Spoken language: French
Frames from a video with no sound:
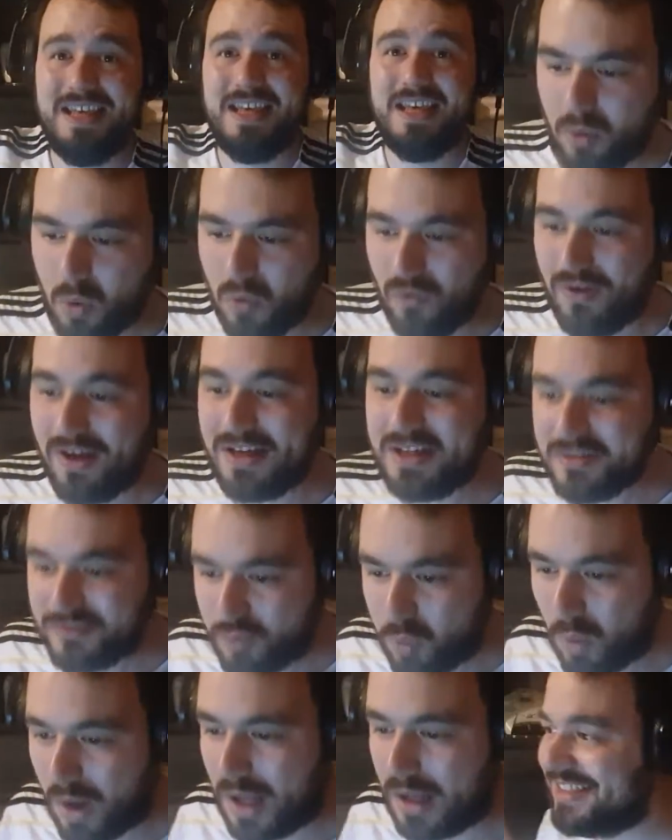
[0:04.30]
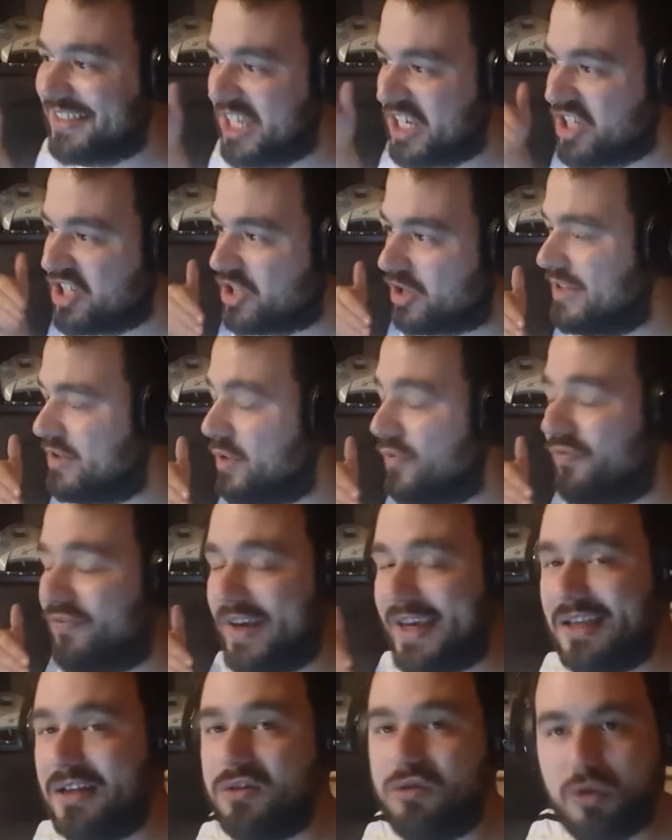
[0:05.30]
et on va aller voir des gens qui se
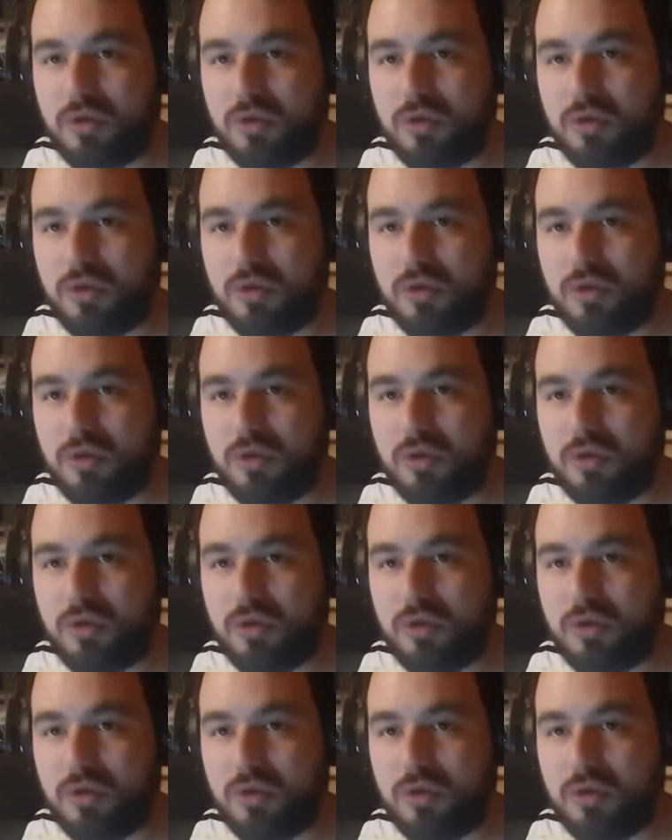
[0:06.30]
fail